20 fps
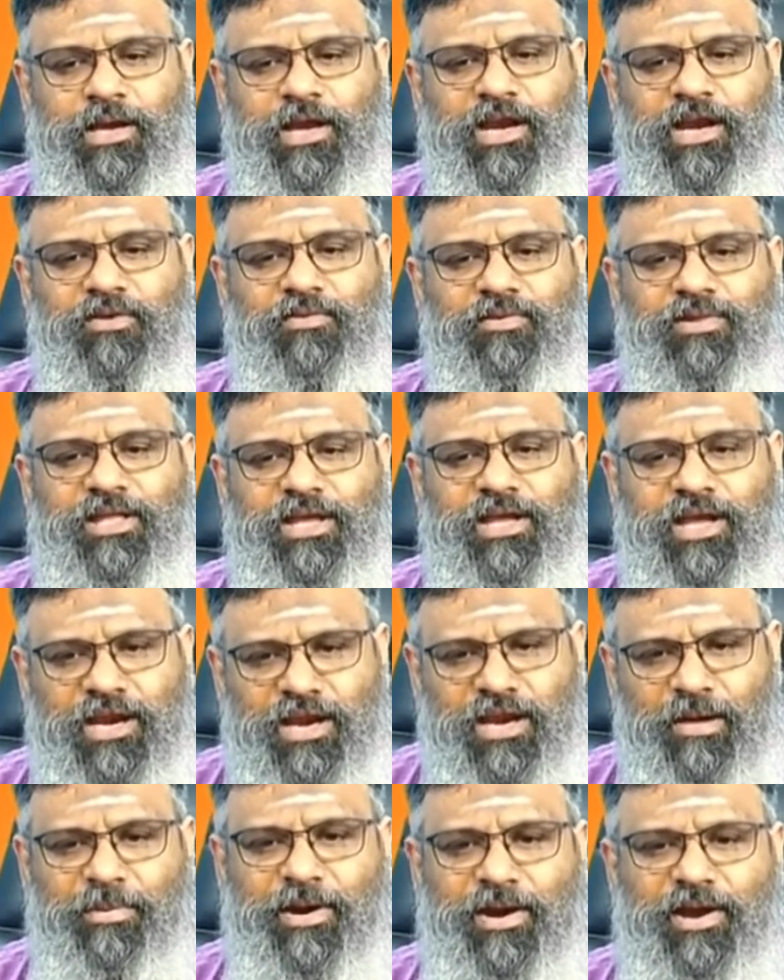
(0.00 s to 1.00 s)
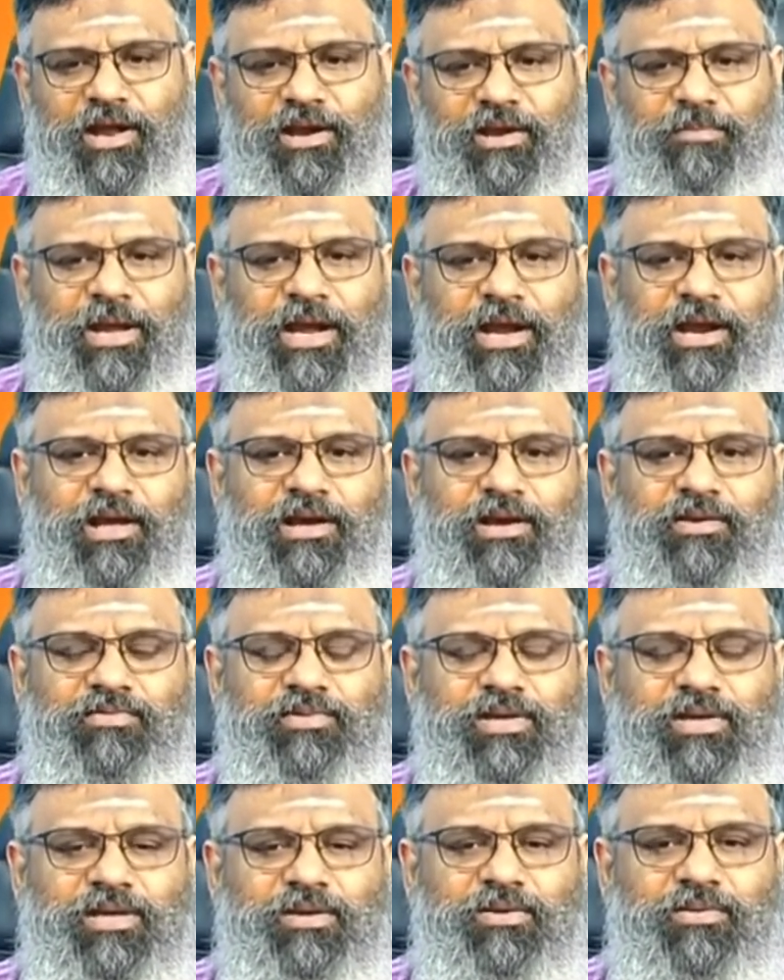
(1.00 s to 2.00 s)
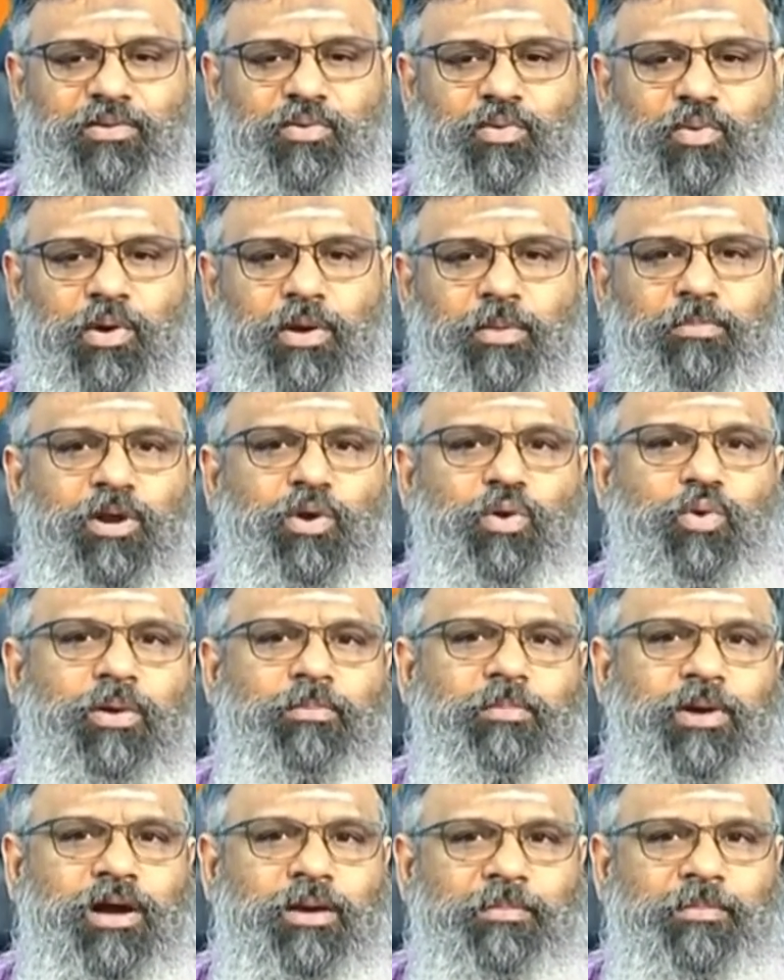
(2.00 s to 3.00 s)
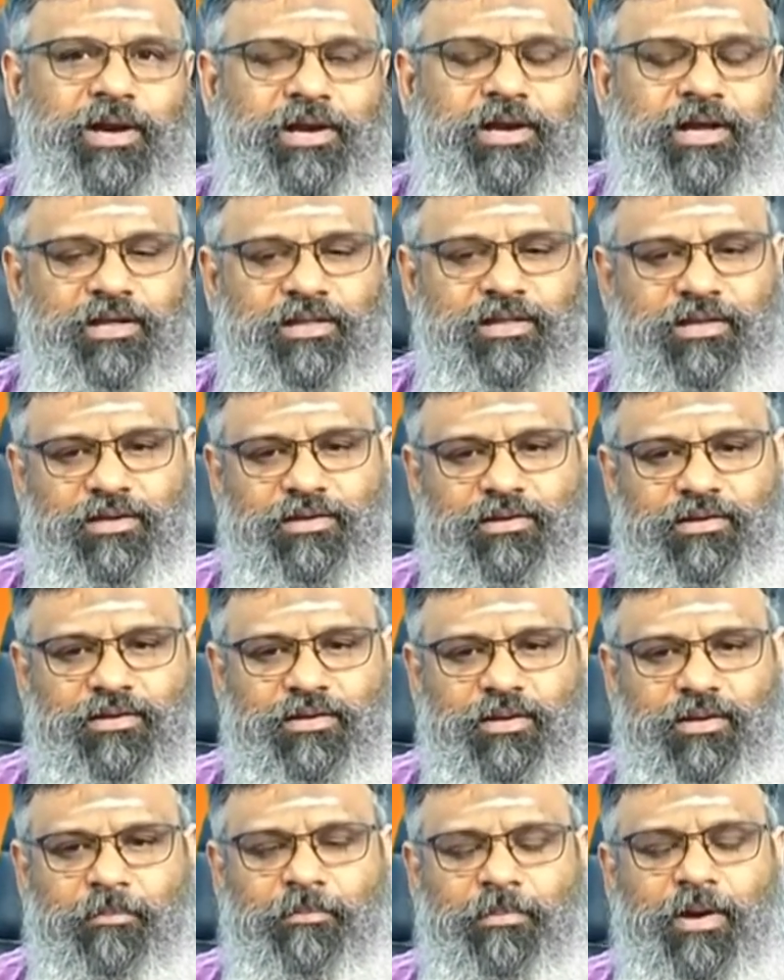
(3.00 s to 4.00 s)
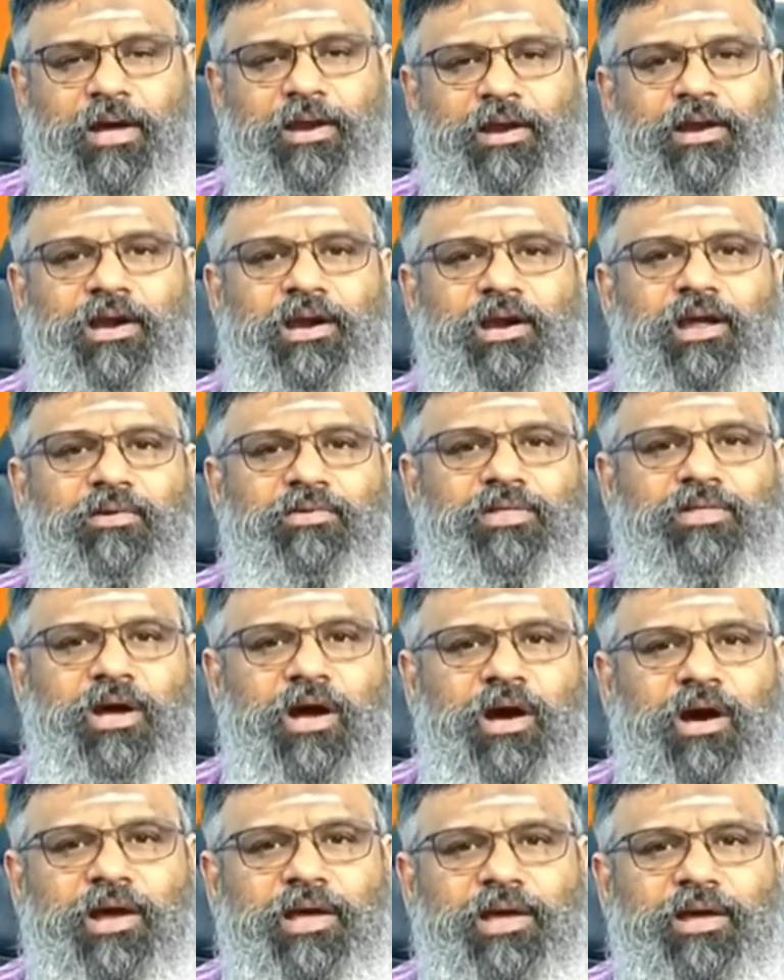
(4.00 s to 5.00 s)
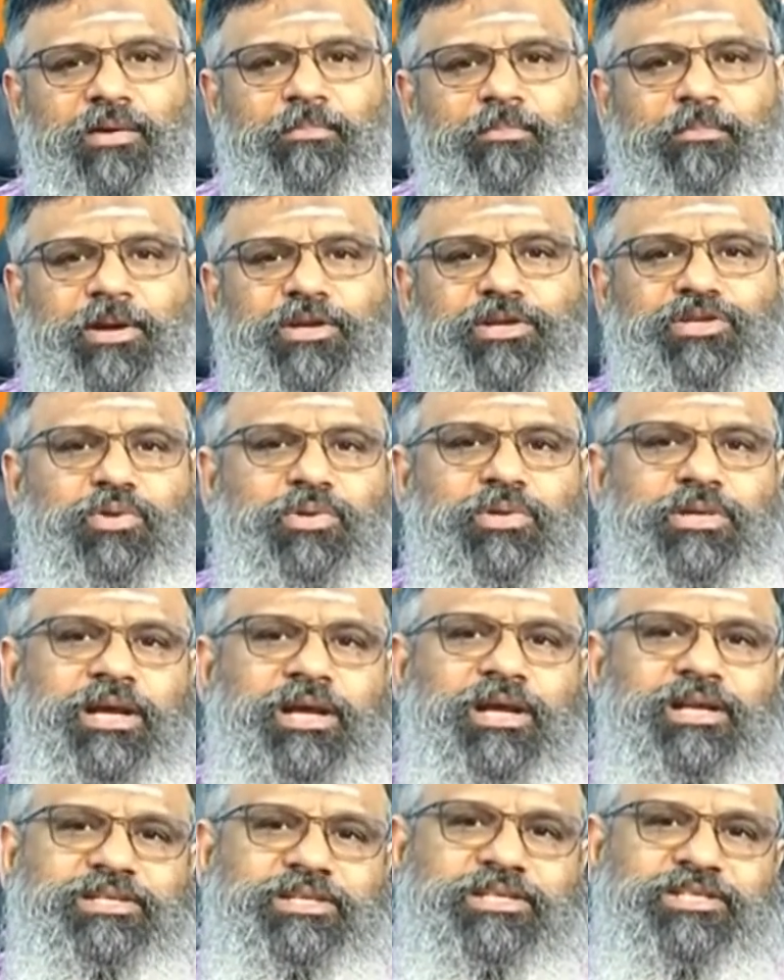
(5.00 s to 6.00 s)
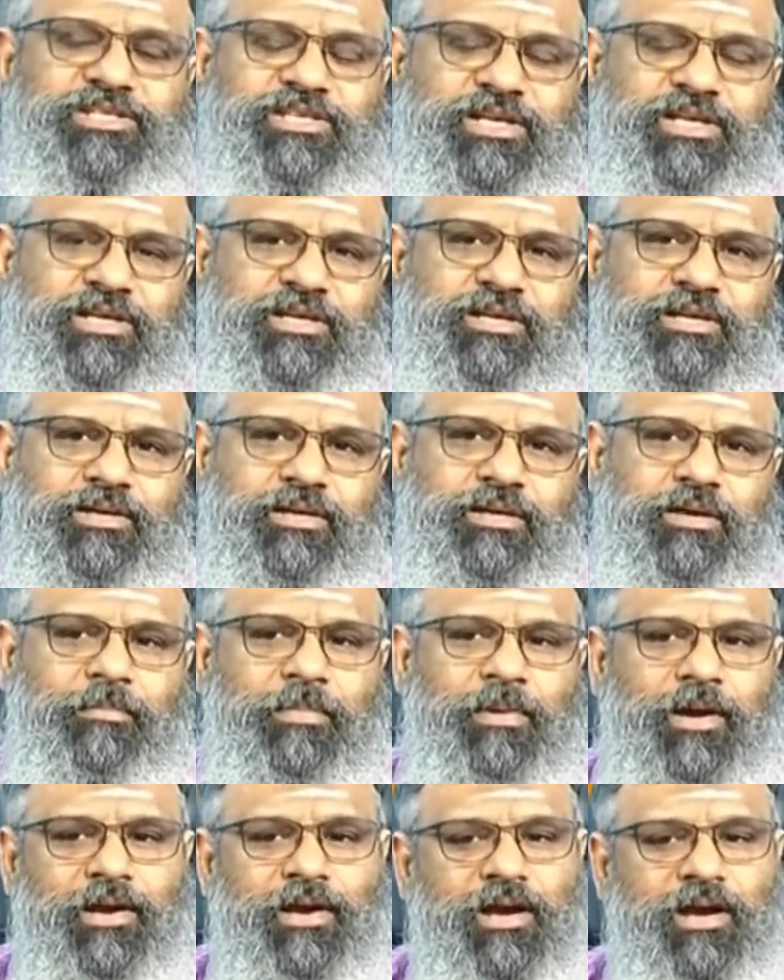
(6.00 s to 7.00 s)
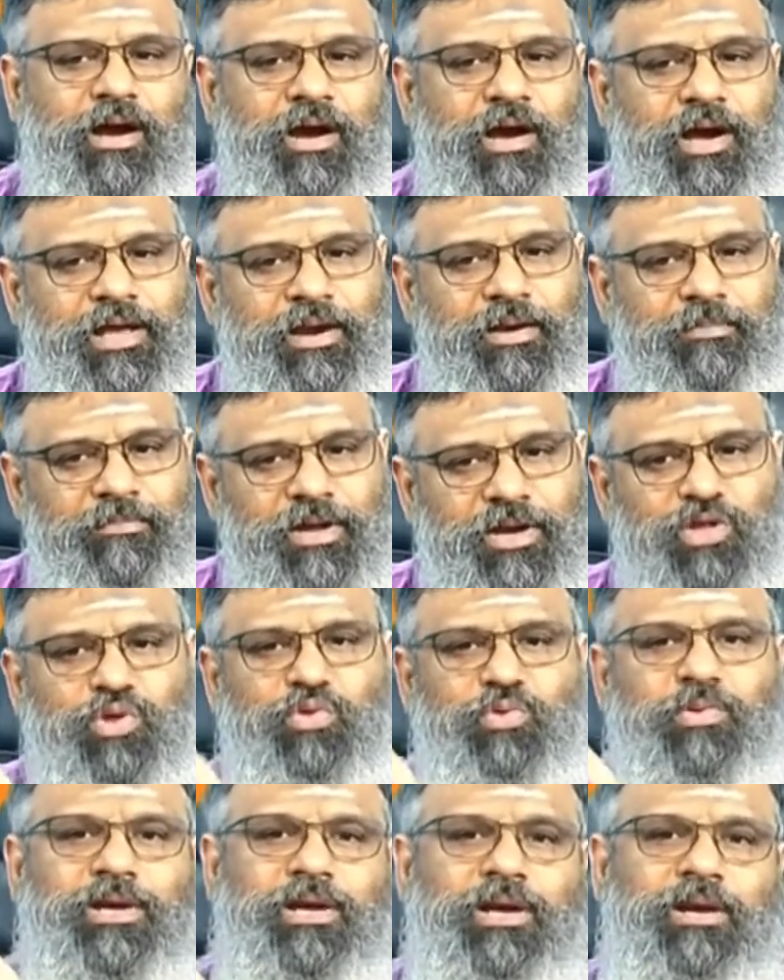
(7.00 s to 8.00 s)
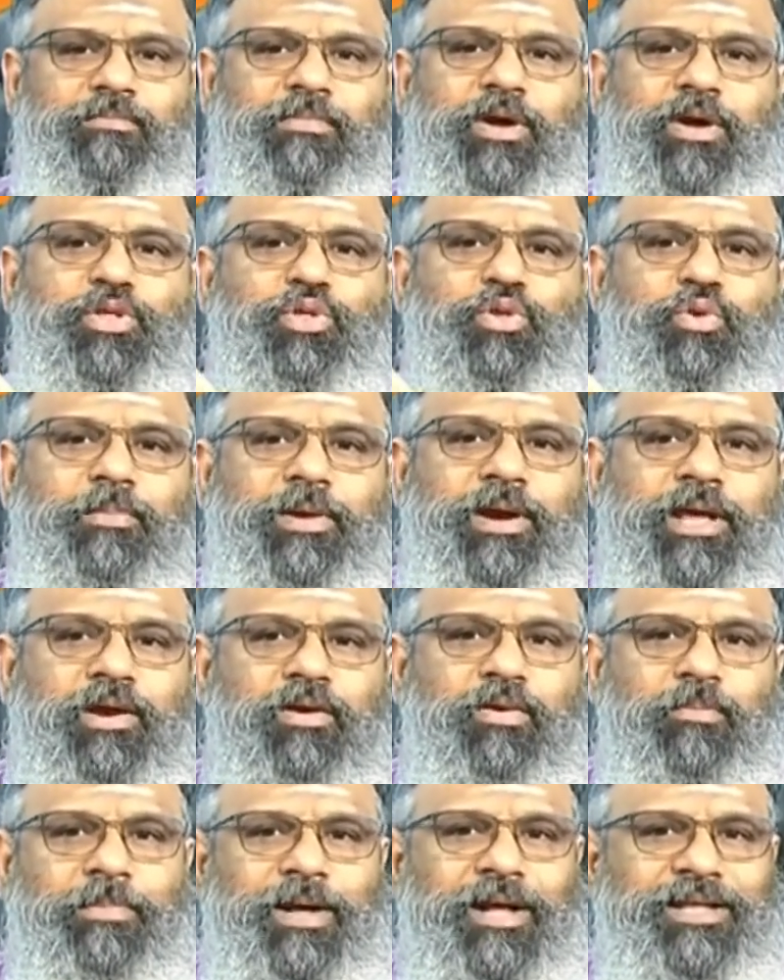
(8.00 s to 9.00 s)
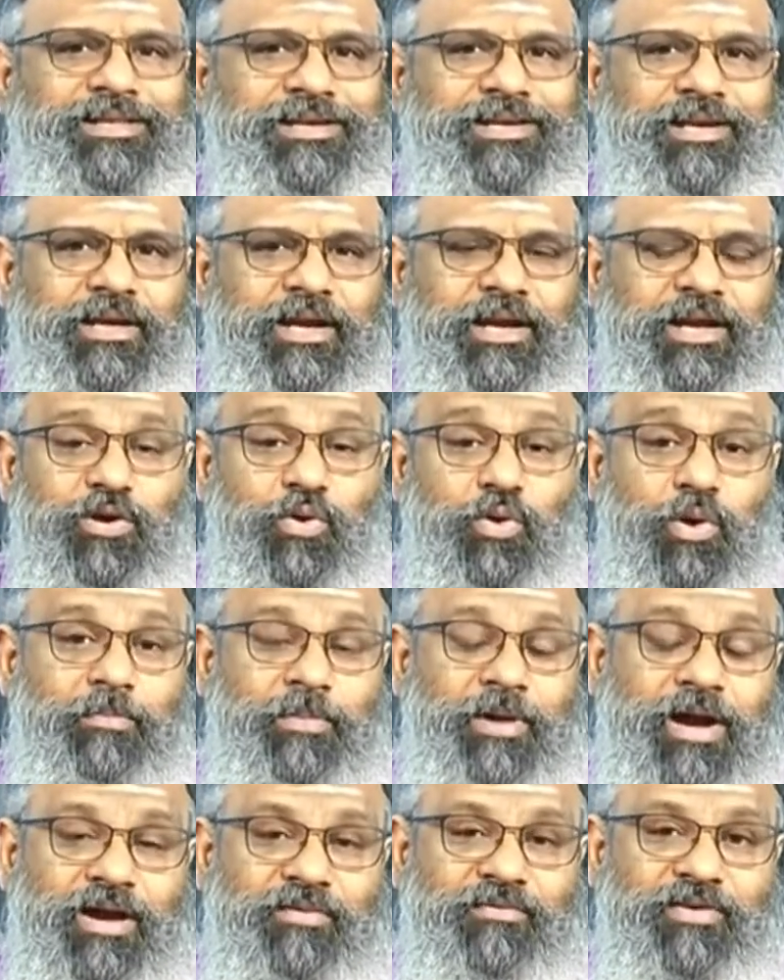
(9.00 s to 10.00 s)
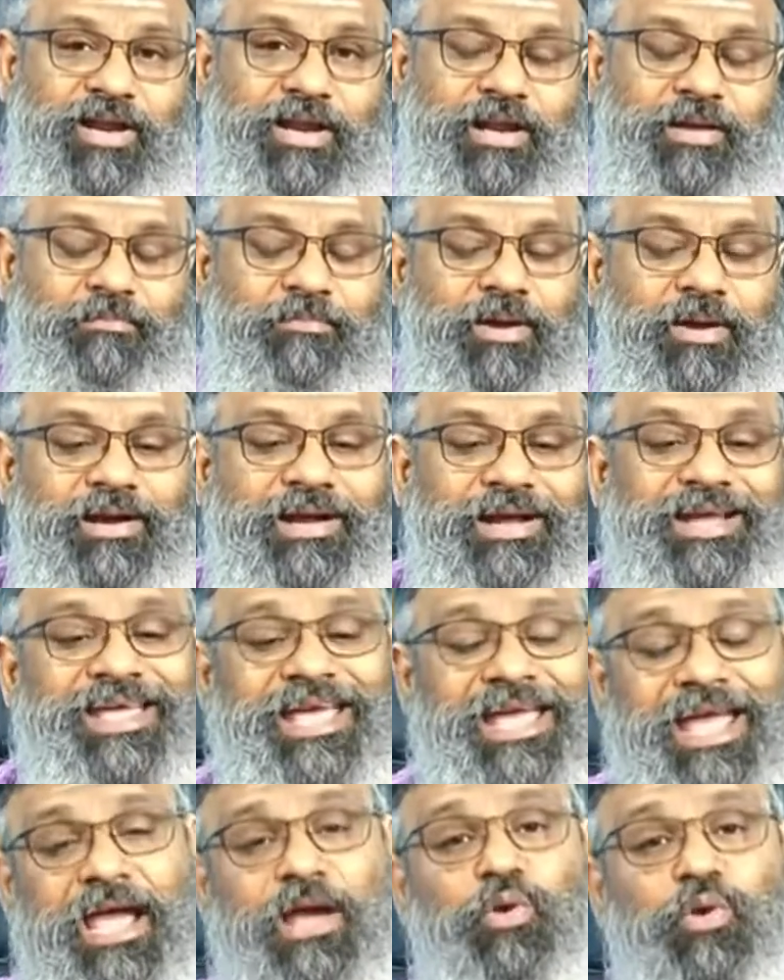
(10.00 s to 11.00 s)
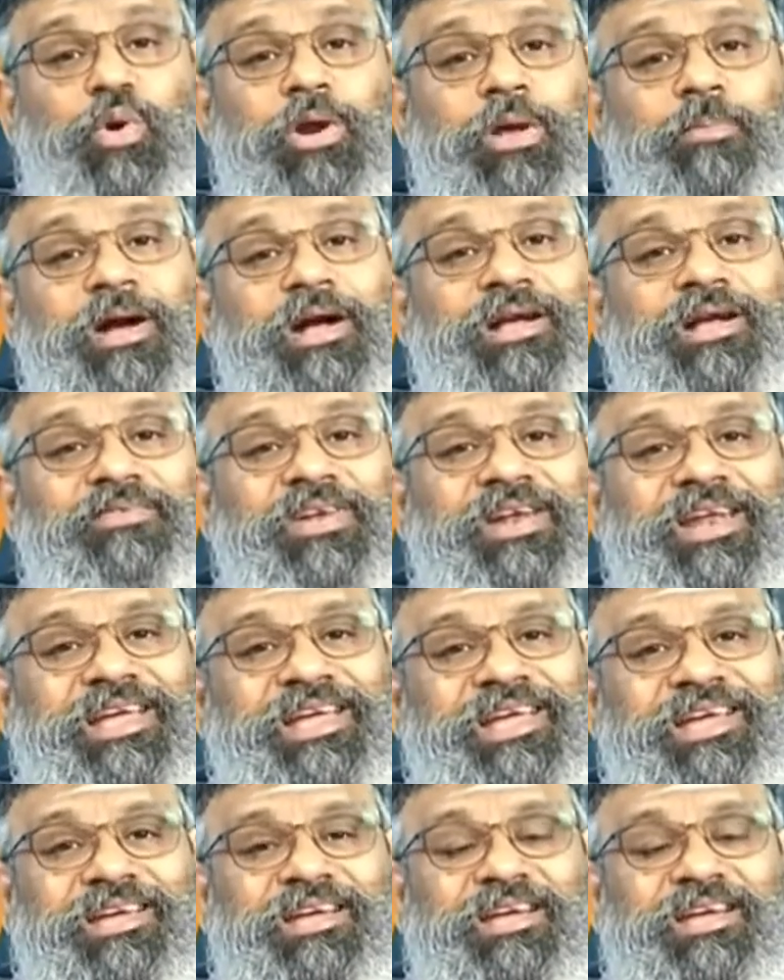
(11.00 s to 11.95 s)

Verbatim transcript: எனக்கு வந்து என்ன பண்ணாலுமே எனக்கு வந்து உடம்பு குணமாக மாட்டேங்குது பாருங்கள் நான் வந்து ஆயிரம் பரிசோதனைகள் செஞ்சுட்டேன் பாருங்கள் ஆயிரம் மருத்துவர்களும் மருத்துவமனைகளும் பார்த்துட்டேன் எனக்கு குணமாகவே இல்லைம்பாங்க ஏன் குணமாகவில்லை